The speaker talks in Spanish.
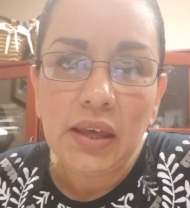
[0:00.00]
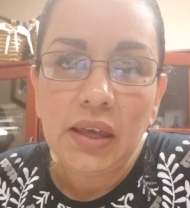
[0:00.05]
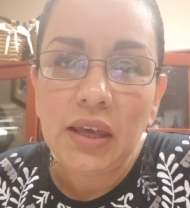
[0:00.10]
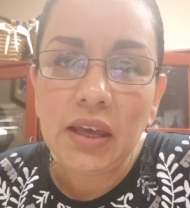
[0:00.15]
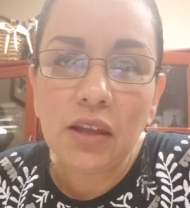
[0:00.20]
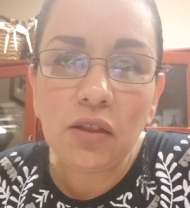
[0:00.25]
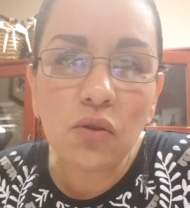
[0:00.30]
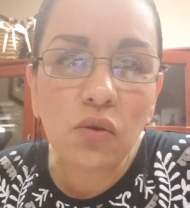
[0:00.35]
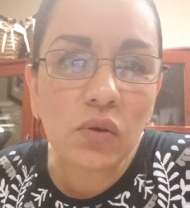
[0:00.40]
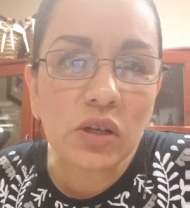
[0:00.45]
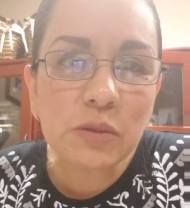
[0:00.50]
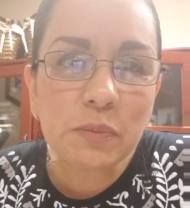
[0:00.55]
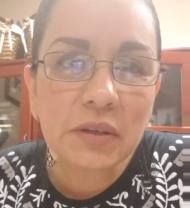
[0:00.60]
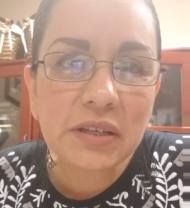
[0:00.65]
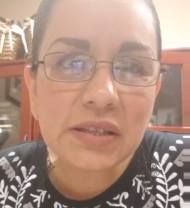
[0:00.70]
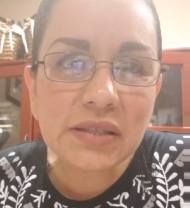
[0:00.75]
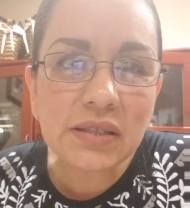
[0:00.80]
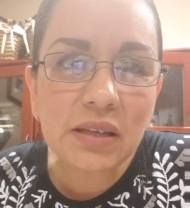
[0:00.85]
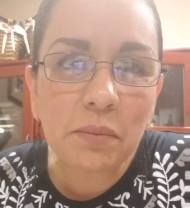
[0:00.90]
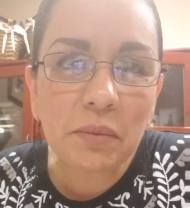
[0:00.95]
Y no es
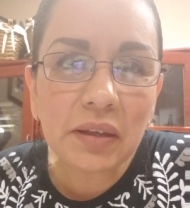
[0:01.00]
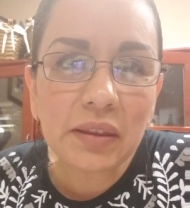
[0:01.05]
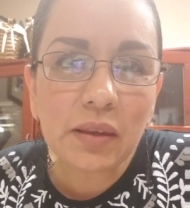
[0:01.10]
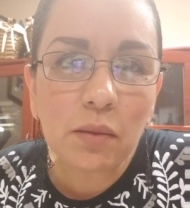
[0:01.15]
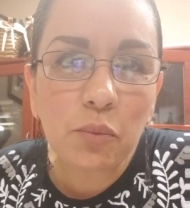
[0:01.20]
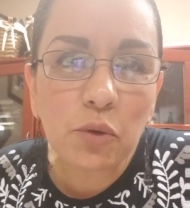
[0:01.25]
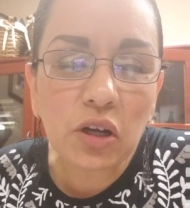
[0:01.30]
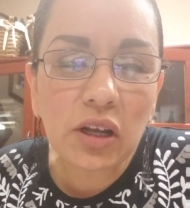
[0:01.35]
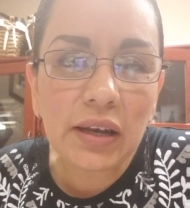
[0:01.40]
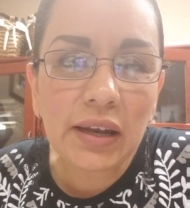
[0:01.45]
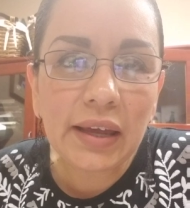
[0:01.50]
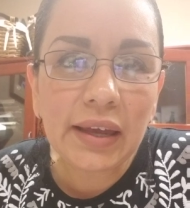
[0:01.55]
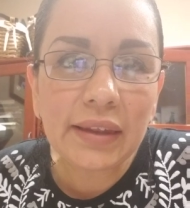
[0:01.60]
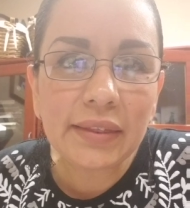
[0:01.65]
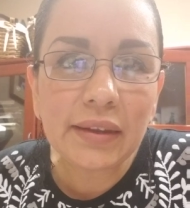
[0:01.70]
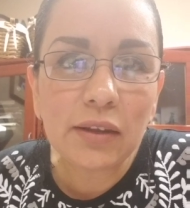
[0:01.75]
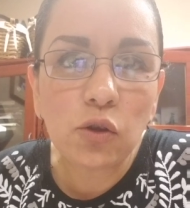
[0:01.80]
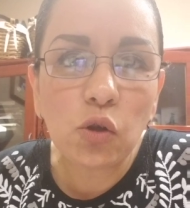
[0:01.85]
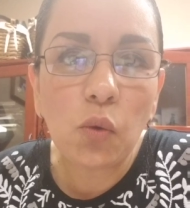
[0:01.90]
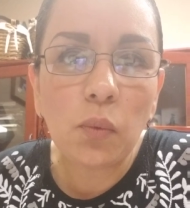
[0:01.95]
precisamente porque la
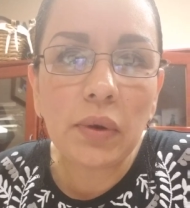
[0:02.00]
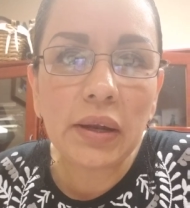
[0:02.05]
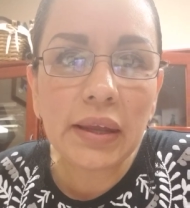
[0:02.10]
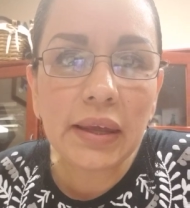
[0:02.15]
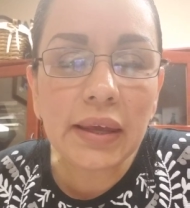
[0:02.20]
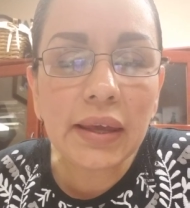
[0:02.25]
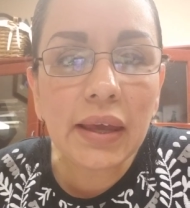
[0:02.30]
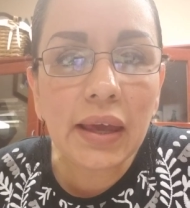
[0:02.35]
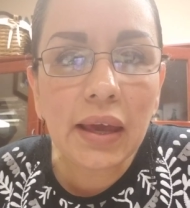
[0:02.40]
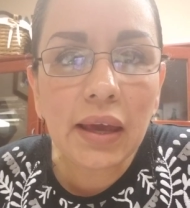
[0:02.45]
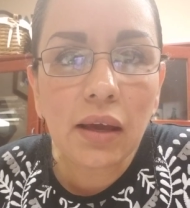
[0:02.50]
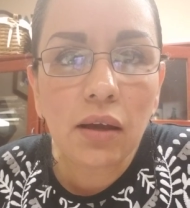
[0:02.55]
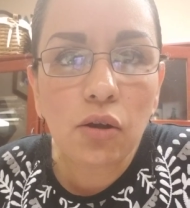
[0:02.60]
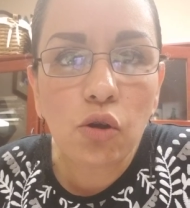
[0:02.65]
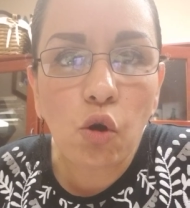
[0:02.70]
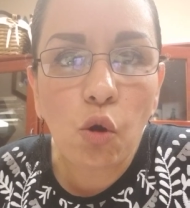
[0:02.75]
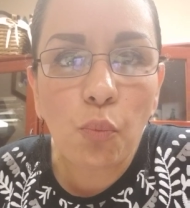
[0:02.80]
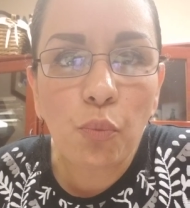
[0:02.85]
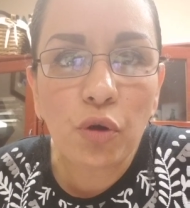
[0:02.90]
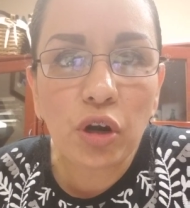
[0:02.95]
gente te obligue
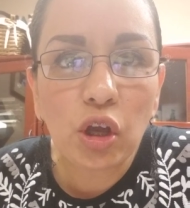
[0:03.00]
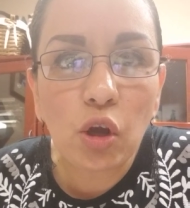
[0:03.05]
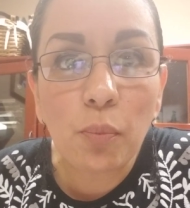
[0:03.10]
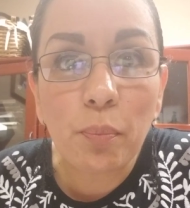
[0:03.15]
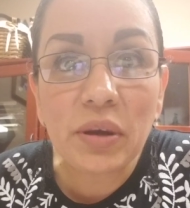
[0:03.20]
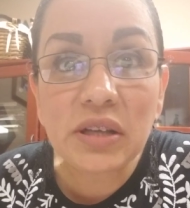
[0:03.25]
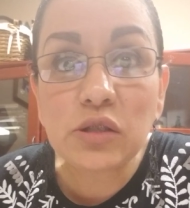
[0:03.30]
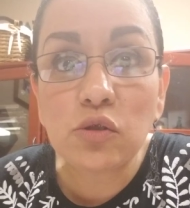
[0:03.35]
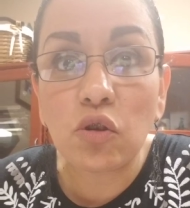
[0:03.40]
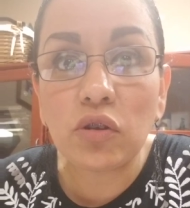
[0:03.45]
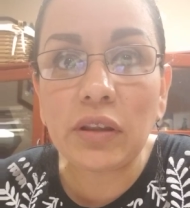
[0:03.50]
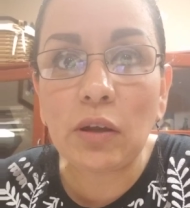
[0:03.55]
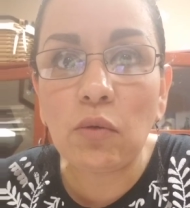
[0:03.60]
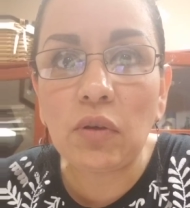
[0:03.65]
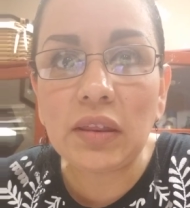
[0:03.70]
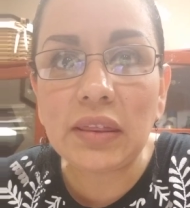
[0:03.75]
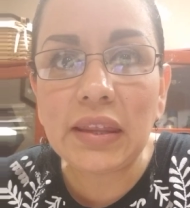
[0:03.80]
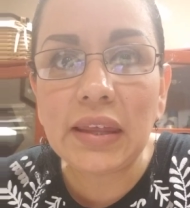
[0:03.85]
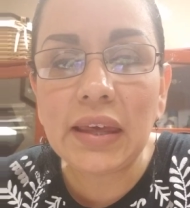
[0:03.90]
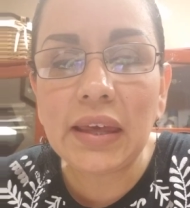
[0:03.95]
o porque un pastor te lo
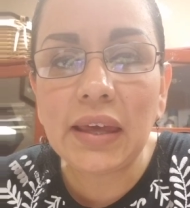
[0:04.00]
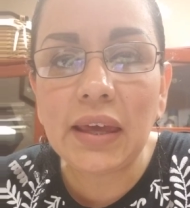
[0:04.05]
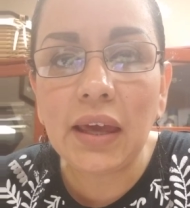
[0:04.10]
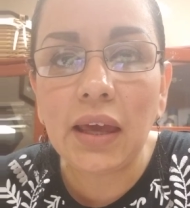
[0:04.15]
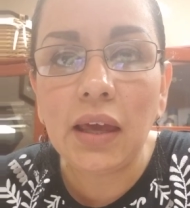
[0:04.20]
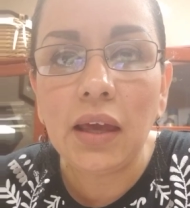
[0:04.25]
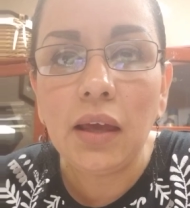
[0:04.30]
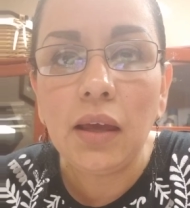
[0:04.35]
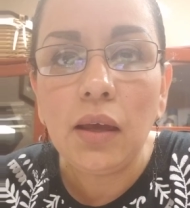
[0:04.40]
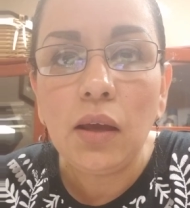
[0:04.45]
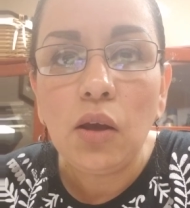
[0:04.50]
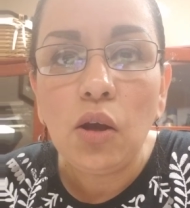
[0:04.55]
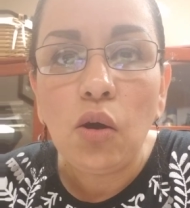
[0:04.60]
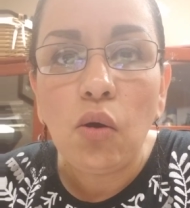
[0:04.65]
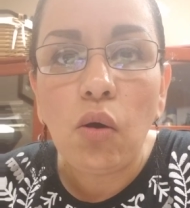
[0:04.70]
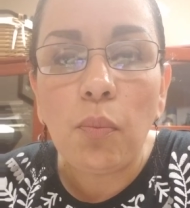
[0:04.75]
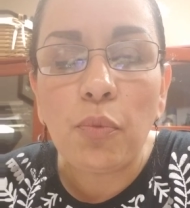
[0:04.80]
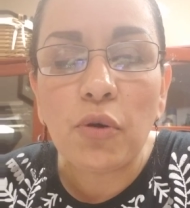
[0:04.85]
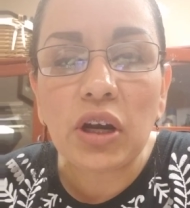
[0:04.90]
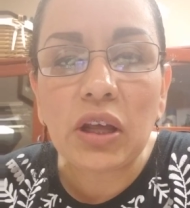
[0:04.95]
indique
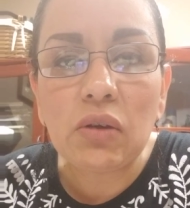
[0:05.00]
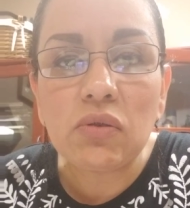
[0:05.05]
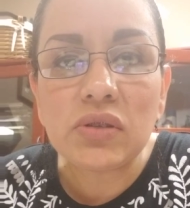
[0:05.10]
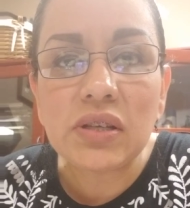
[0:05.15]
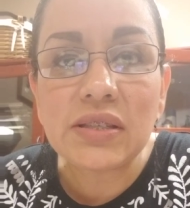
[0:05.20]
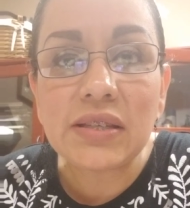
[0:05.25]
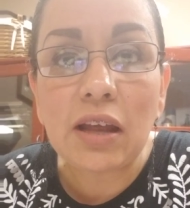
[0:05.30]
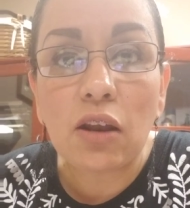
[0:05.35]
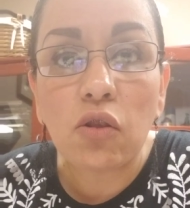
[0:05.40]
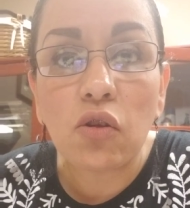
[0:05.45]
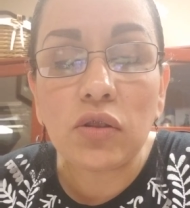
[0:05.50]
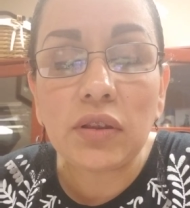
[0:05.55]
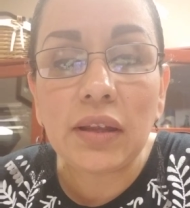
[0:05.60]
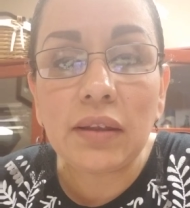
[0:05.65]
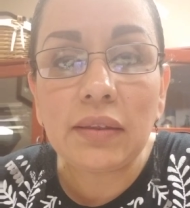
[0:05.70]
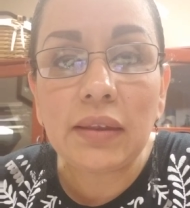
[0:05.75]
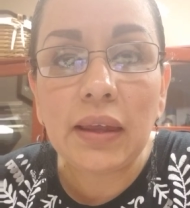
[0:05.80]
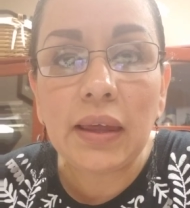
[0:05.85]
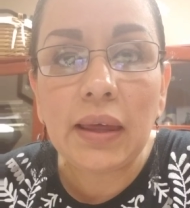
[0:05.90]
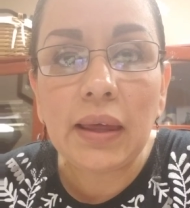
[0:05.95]
o porque un
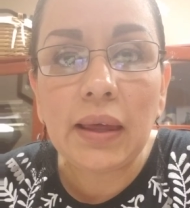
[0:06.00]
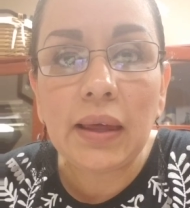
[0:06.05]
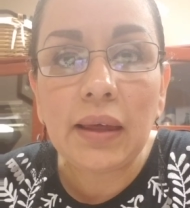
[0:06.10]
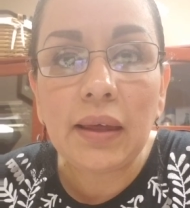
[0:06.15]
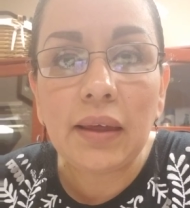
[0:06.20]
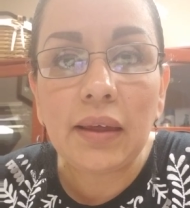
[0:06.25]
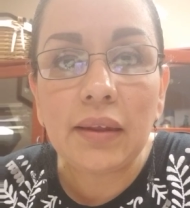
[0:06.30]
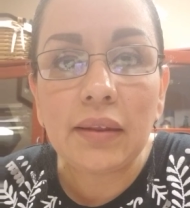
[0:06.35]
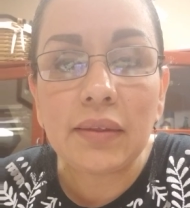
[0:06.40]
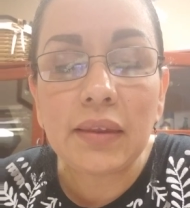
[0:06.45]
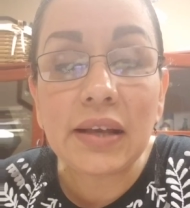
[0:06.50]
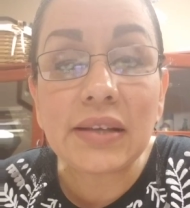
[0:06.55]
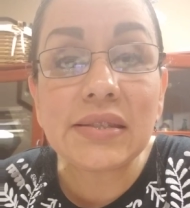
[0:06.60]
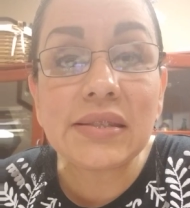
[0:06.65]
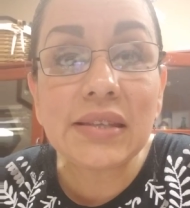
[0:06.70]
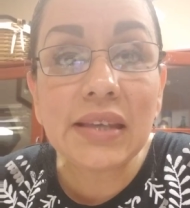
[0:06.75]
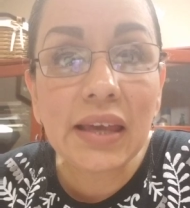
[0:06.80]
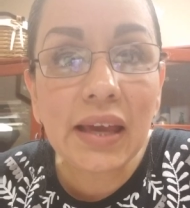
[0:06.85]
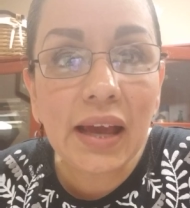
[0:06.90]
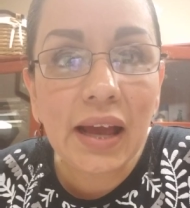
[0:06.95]
sacerdote te, te
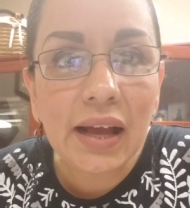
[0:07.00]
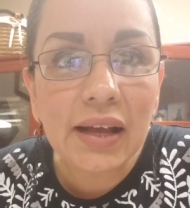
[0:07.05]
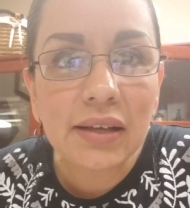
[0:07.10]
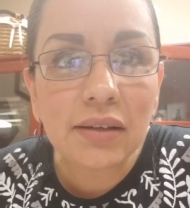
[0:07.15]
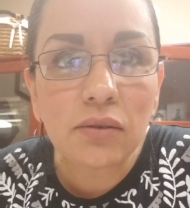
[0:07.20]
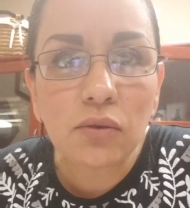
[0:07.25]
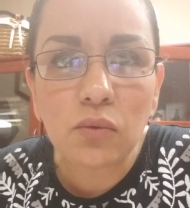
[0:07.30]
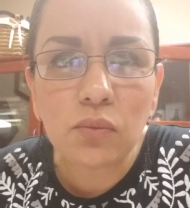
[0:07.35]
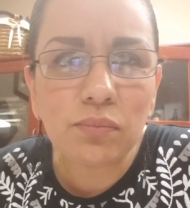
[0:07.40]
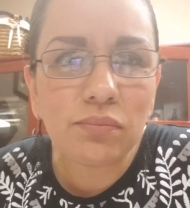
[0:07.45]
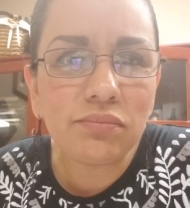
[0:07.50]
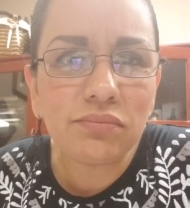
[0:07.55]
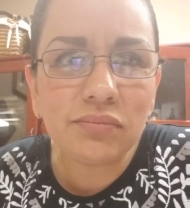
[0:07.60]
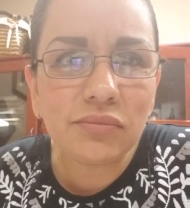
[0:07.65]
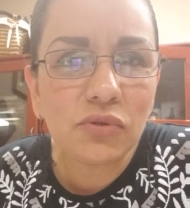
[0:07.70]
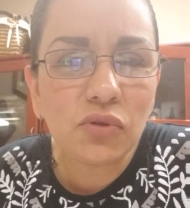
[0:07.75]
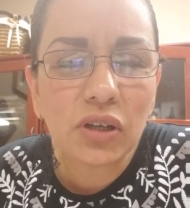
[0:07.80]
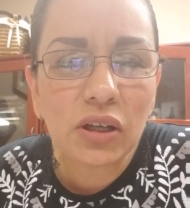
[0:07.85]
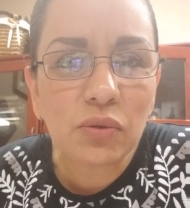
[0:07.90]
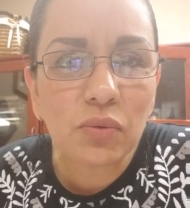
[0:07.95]
exija
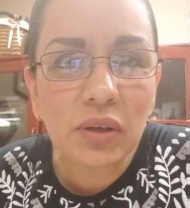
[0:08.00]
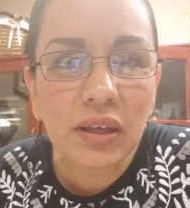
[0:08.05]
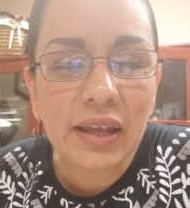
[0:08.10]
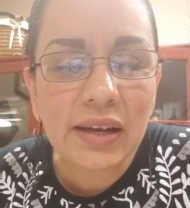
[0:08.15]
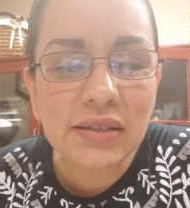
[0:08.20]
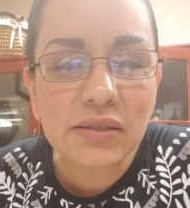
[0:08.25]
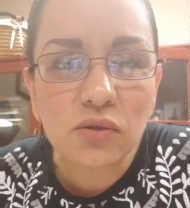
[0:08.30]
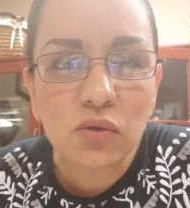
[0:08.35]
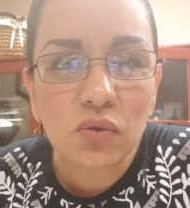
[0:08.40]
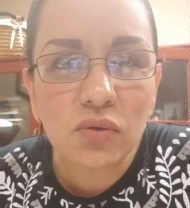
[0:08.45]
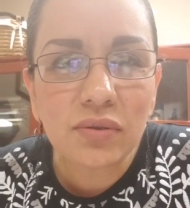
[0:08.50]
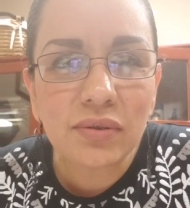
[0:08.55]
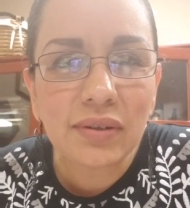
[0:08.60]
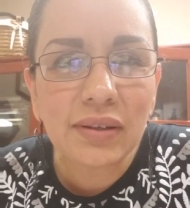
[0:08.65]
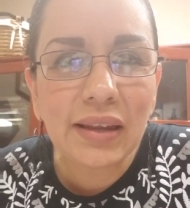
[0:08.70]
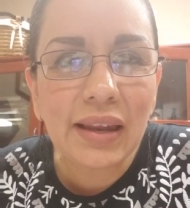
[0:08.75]
lo que tú quieras, no.